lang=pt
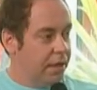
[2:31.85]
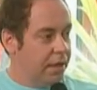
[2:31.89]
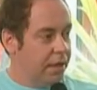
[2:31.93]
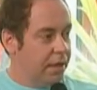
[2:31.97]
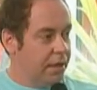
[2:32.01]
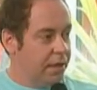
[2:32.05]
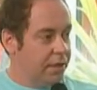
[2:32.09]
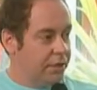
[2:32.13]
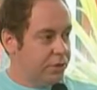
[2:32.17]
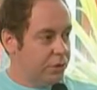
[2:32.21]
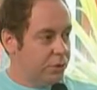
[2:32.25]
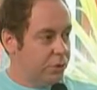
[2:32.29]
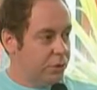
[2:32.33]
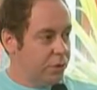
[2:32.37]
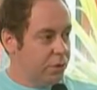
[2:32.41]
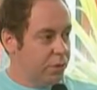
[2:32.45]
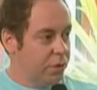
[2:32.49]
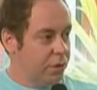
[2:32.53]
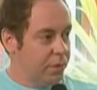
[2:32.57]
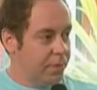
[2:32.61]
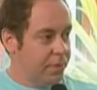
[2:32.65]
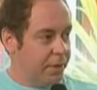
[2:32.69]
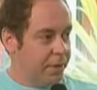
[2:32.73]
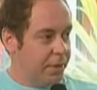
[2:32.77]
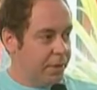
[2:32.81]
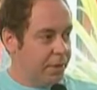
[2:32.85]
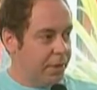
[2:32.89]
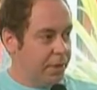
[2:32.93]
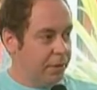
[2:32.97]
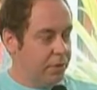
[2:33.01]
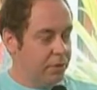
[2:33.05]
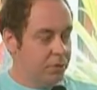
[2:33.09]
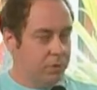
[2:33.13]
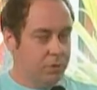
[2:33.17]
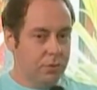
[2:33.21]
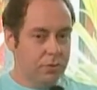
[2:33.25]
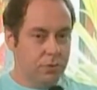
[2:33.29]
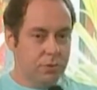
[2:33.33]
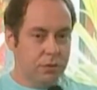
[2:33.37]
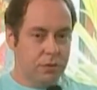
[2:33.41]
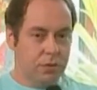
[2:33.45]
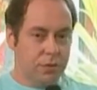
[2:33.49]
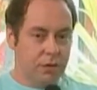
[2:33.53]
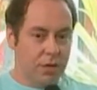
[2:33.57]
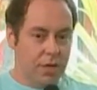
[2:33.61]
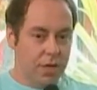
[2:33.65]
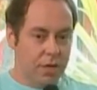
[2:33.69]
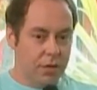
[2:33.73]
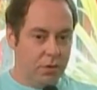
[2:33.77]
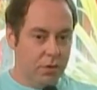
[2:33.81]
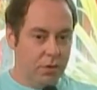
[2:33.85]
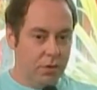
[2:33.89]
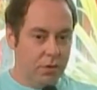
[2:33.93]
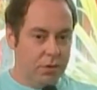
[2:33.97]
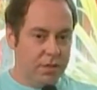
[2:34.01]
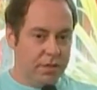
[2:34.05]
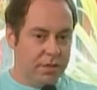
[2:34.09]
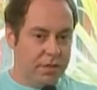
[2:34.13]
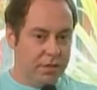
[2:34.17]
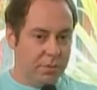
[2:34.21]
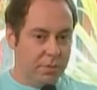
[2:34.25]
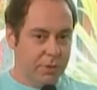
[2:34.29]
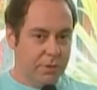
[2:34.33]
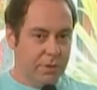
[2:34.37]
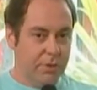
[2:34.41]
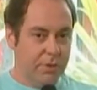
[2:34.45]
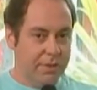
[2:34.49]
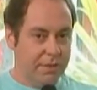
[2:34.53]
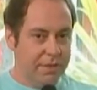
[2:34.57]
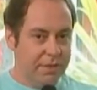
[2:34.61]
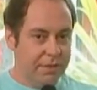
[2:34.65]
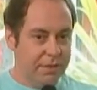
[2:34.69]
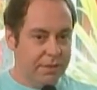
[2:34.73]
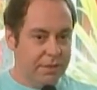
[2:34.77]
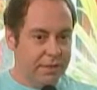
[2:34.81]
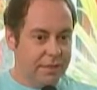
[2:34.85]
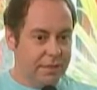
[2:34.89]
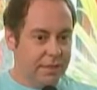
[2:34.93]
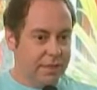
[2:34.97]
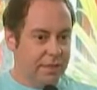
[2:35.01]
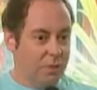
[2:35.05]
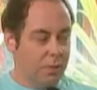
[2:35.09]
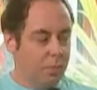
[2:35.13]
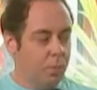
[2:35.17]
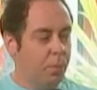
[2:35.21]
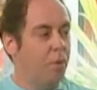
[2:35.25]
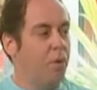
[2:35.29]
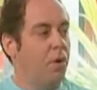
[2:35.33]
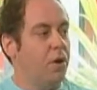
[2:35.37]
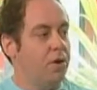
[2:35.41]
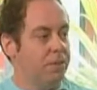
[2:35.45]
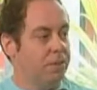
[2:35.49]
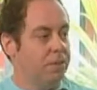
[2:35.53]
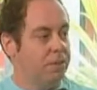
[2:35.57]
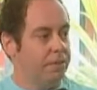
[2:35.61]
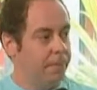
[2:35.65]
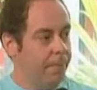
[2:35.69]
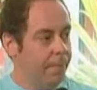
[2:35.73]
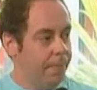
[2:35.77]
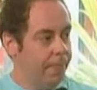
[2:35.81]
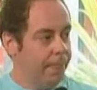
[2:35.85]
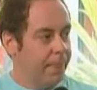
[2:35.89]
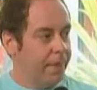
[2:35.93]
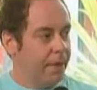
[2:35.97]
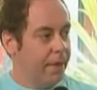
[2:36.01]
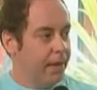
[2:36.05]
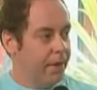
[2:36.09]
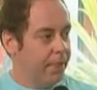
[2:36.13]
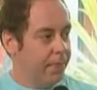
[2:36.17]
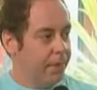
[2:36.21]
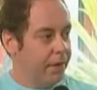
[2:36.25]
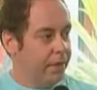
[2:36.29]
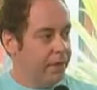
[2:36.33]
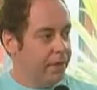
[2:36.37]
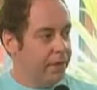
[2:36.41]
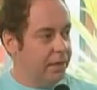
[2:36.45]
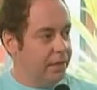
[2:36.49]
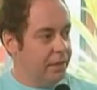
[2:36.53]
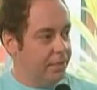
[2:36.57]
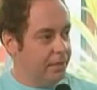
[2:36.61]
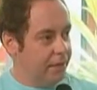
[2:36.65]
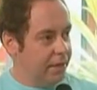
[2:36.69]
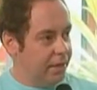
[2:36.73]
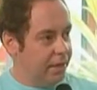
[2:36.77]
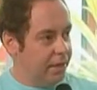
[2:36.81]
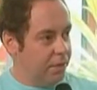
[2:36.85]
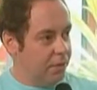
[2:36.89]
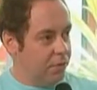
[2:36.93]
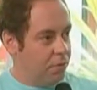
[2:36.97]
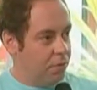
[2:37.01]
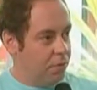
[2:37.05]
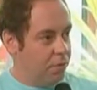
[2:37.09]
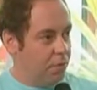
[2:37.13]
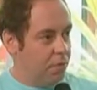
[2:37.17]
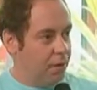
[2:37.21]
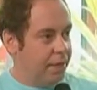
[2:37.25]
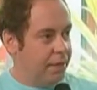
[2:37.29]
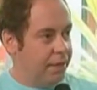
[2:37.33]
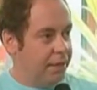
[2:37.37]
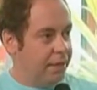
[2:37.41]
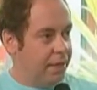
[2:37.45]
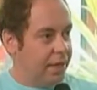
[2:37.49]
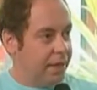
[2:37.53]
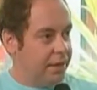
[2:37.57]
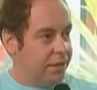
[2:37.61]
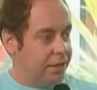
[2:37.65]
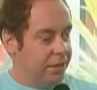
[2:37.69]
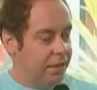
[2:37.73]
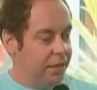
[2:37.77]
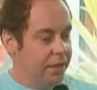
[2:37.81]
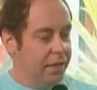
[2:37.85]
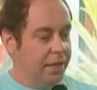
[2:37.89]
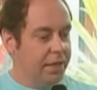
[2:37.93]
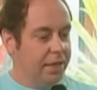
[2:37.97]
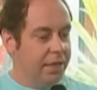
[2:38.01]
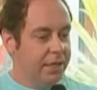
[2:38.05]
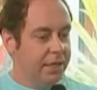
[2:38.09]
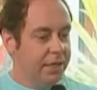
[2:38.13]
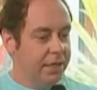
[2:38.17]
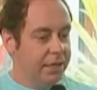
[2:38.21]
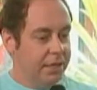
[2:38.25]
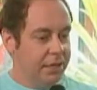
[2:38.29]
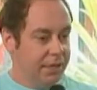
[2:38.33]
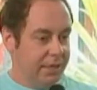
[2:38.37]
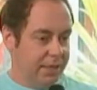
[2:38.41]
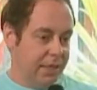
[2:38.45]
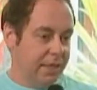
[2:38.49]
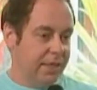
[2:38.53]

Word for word: a estrutura para que os alunos, as pessoas interessadas possam aprender, aprender com qualidade e,